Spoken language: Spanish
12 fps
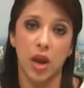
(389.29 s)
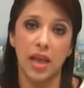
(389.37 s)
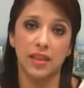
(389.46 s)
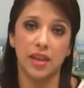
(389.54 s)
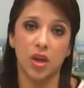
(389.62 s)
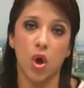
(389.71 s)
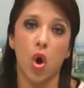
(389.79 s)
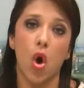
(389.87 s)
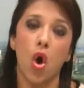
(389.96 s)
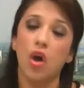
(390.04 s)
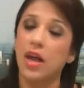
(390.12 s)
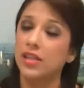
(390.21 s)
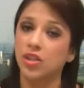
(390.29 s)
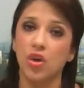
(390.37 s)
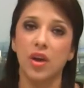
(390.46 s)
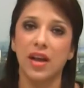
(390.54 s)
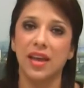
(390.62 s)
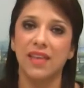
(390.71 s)
eléctrico
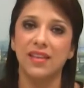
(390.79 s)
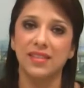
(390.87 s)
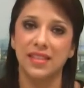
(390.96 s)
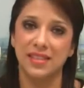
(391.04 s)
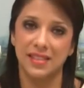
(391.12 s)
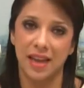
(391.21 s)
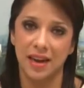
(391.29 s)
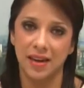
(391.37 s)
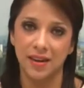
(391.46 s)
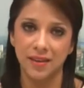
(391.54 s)
ocasionan que desistan.